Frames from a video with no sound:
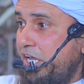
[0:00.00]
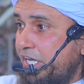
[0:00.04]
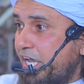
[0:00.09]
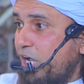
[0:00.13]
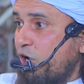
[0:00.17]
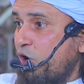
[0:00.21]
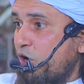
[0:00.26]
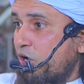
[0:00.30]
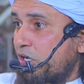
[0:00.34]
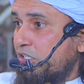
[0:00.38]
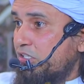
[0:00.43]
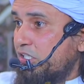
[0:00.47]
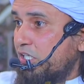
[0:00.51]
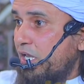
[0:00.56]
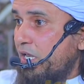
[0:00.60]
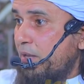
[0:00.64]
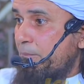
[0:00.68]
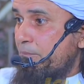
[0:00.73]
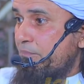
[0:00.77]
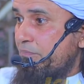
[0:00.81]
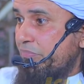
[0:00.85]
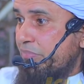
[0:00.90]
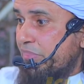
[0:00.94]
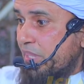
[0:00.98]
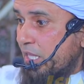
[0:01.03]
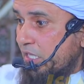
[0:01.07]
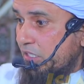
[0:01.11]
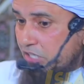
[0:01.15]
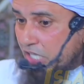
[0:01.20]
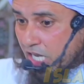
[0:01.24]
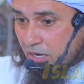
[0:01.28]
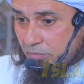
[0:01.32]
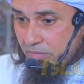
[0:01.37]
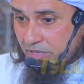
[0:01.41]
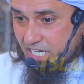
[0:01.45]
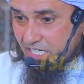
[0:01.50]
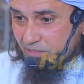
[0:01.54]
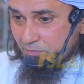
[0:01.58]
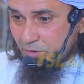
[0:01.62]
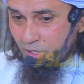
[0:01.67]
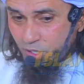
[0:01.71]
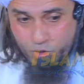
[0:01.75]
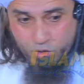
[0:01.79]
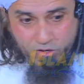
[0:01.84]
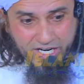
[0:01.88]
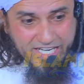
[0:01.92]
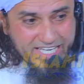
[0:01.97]
एक एक औरत के तरबियत
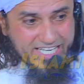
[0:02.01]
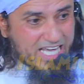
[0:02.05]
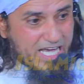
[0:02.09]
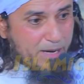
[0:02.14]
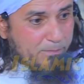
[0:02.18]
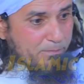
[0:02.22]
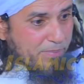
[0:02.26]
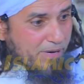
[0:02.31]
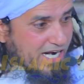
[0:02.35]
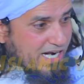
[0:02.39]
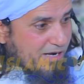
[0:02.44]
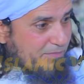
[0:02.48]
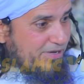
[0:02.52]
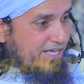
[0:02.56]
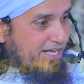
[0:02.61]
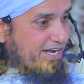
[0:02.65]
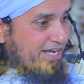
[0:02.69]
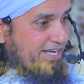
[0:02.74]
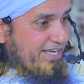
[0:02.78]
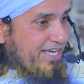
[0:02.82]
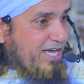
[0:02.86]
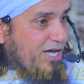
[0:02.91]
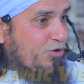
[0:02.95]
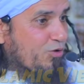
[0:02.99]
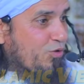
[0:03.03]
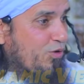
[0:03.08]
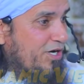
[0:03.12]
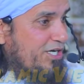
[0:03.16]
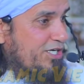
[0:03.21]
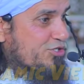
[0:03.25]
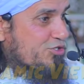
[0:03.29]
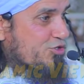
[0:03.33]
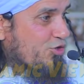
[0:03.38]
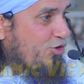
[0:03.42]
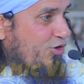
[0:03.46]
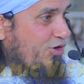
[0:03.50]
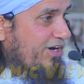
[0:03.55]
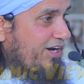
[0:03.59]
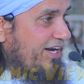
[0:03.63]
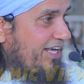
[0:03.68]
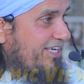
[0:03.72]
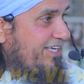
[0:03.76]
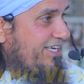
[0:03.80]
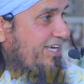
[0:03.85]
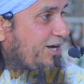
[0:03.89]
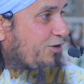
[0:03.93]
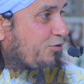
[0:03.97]
भी हो रही है पल भी रहे हैं कोई चोर
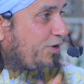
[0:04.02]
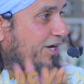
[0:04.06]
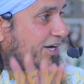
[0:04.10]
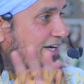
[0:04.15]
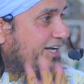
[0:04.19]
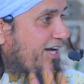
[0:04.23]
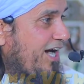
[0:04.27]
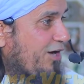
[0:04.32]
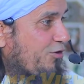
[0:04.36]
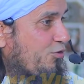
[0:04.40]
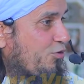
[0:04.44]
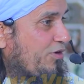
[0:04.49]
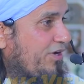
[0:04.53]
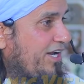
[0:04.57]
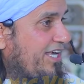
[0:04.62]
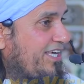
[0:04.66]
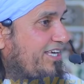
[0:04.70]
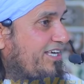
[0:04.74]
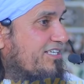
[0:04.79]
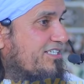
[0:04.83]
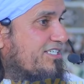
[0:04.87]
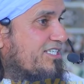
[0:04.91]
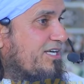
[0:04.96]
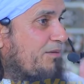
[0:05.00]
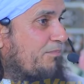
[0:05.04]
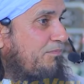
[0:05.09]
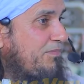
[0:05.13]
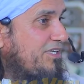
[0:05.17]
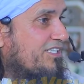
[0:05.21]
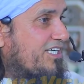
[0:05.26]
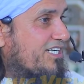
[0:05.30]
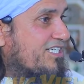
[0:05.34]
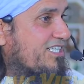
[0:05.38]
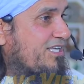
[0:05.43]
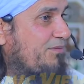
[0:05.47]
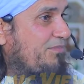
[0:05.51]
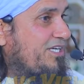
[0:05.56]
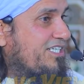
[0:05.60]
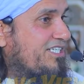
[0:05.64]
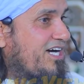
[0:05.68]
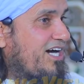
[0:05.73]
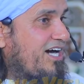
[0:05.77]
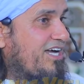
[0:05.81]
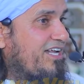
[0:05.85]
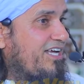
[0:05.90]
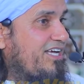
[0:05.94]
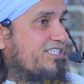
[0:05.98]
नहीं है कोई डाकू नहीं है सब मदरसे भी
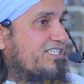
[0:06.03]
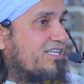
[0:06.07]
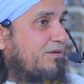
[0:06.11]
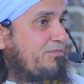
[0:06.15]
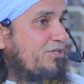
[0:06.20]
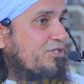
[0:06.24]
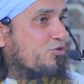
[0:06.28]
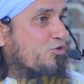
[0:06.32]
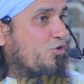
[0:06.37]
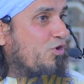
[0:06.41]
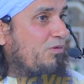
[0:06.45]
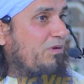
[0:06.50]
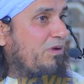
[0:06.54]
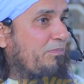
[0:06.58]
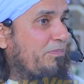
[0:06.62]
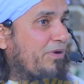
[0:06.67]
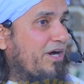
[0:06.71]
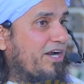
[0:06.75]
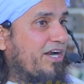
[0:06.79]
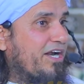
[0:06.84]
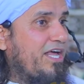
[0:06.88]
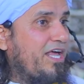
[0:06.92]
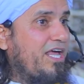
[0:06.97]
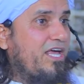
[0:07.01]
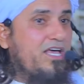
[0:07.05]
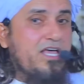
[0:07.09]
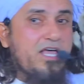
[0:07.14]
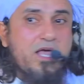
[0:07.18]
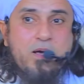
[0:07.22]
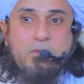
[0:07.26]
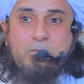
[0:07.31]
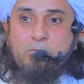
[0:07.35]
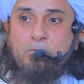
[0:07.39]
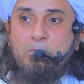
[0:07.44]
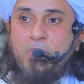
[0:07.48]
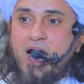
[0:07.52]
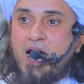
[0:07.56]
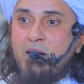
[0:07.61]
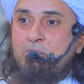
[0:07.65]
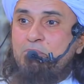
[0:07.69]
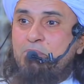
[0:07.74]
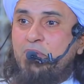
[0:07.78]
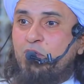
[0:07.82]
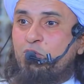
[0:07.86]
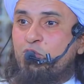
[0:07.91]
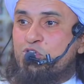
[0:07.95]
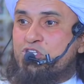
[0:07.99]
जा रहे हैं सब स्कूल भी पढ़ रहे हैं
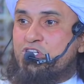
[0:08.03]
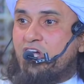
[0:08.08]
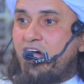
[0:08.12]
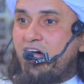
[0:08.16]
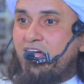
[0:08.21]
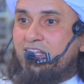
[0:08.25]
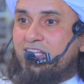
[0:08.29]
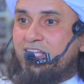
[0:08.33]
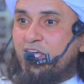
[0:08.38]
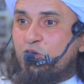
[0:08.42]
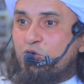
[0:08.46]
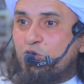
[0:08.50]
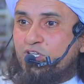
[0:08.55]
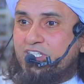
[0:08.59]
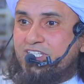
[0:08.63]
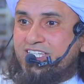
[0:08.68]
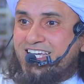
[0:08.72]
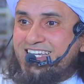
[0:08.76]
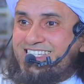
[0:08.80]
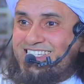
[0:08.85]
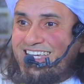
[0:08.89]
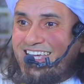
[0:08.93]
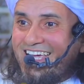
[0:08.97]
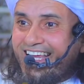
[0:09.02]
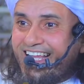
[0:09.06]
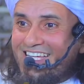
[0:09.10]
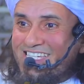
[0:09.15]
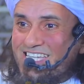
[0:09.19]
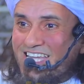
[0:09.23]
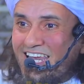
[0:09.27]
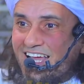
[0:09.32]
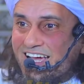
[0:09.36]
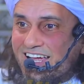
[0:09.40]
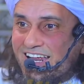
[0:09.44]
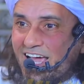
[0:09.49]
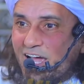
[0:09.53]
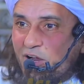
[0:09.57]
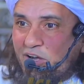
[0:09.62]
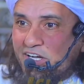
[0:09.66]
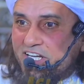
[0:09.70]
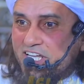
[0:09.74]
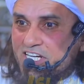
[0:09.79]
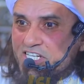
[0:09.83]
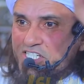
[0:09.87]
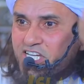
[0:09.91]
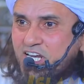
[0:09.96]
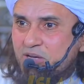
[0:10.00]
बाप भी खुशहाल देखो इनके चेहरे से लग रहा है
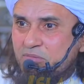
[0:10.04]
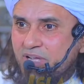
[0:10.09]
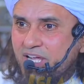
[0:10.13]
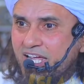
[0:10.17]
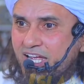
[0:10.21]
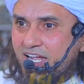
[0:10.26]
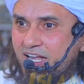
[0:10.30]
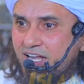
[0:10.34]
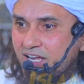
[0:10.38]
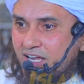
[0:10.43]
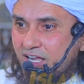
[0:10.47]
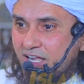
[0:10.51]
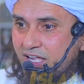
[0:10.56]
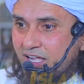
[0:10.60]
कोई टेंशन में है